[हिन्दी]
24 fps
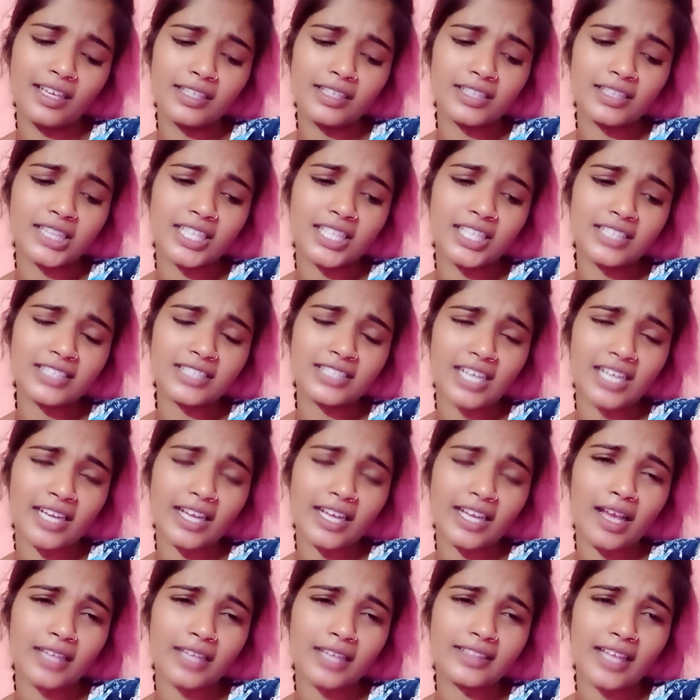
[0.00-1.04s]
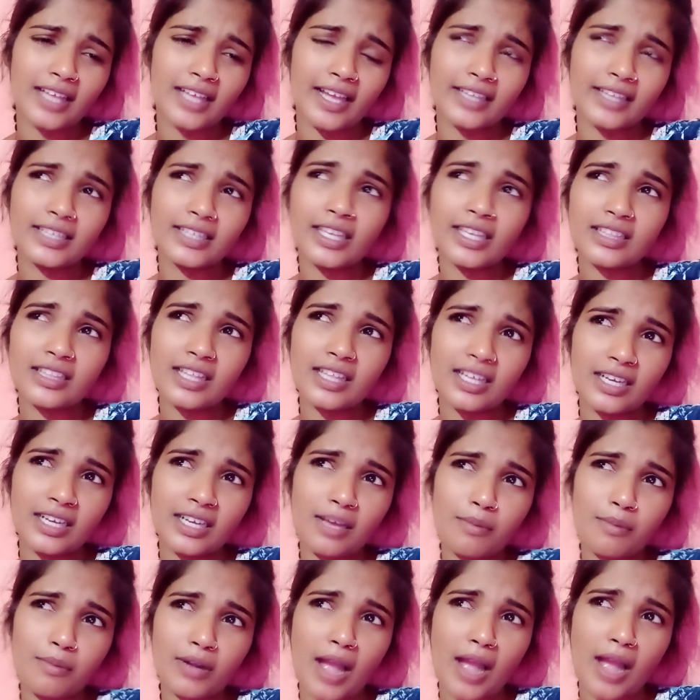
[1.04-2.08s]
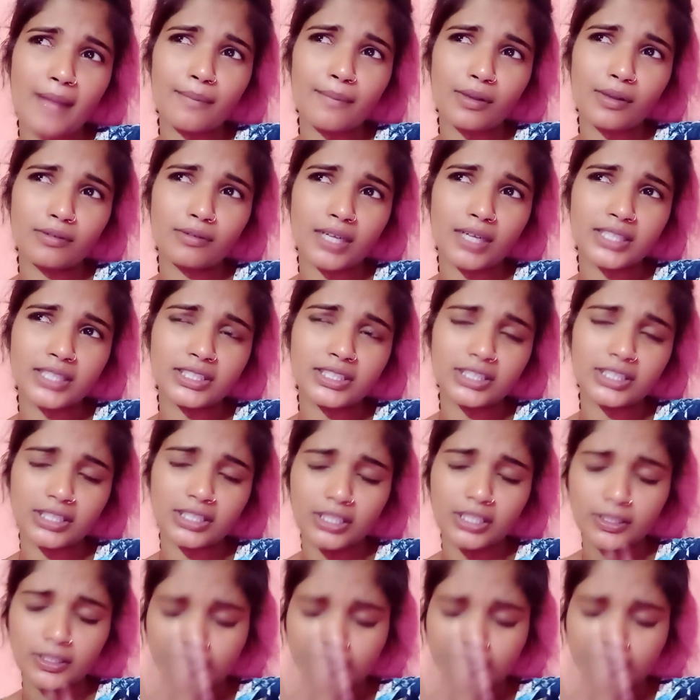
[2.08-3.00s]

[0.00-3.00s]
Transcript: कि तीर चलाना आता है देखते हैं ना राम भगवान जी